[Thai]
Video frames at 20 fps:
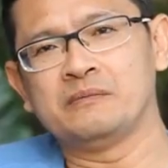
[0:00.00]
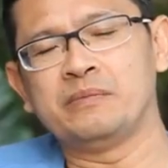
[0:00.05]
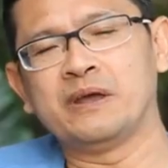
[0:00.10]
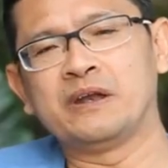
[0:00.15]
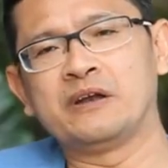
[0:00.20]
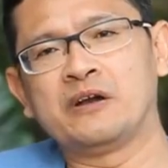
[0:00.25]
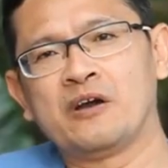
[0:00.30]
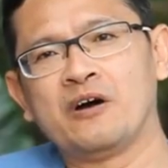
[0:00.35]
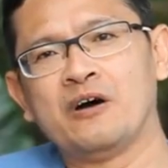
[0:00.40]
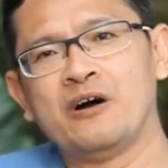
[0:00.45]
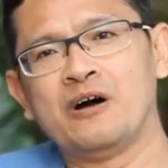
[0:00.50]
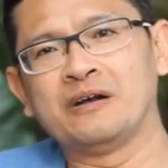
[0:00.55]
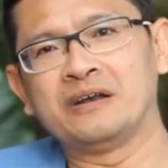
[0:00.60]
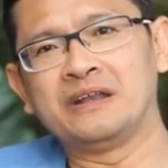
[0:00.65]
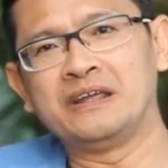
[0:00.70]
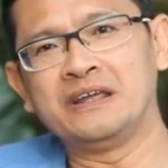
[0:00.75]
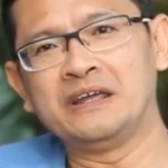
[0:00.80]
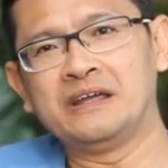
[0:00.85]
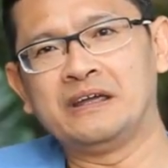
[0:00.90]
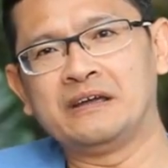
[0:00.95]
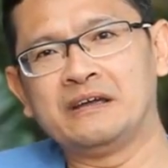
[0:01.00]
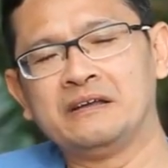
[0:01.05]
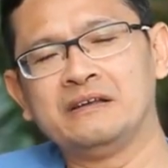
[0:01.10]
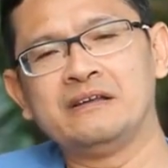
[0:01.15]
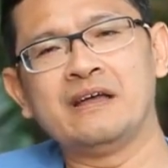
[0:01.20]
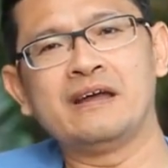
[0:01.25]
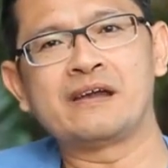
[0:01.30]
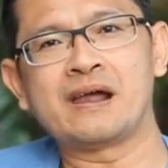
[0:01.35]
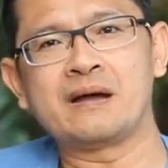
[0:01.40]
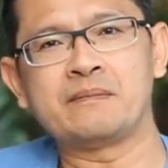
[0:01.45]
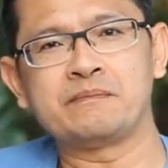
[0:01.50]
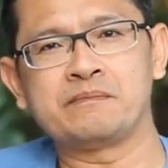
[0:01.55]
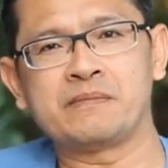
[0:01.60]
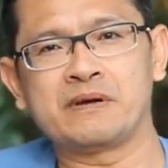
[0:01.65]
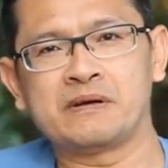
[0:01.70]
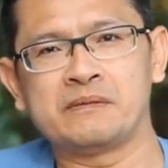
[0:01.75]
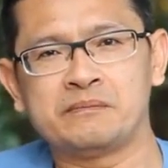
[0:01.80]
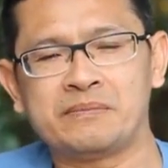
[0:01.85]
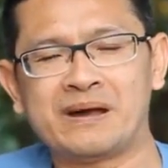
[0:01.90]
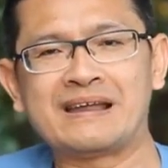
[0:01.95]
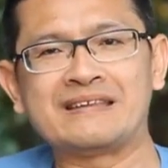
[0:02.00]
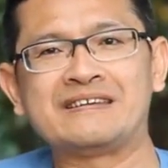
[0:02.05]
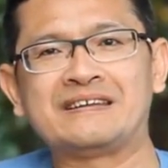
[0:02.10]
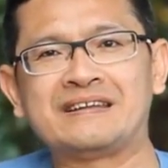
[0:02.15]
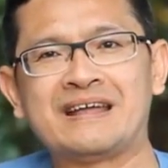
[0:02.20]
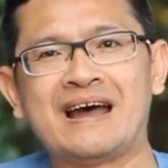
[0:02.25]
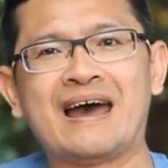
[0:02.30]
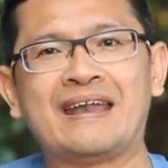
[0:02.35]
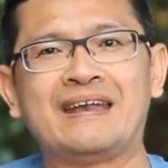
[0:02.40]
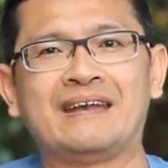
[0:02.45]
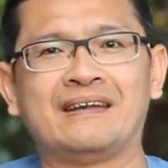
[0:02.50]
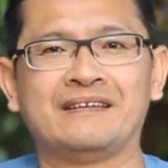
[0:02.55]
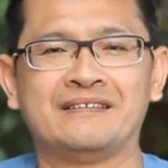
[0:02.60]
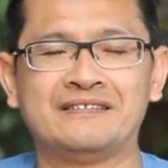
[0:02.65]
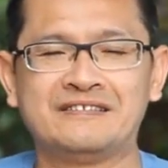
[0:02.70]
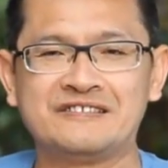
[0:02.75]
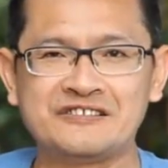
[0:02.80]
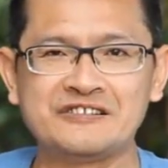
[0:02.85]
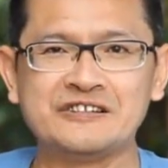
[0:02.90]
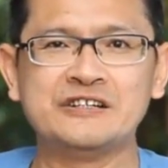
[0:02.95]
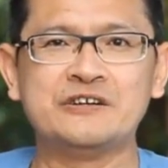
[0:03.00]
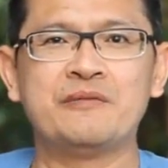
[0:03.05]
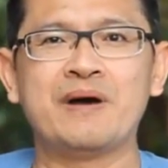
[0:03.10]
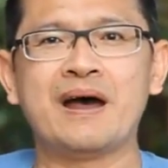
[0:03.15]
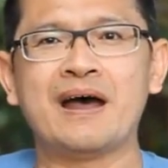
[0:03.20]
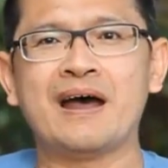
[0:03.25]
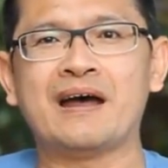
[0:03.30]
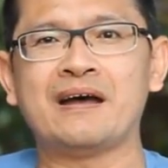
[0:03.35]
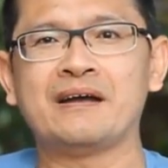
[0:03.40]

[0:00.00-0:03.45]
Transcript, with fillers: เป็นคลองที่ได้รับพระราชทานชื่อว่า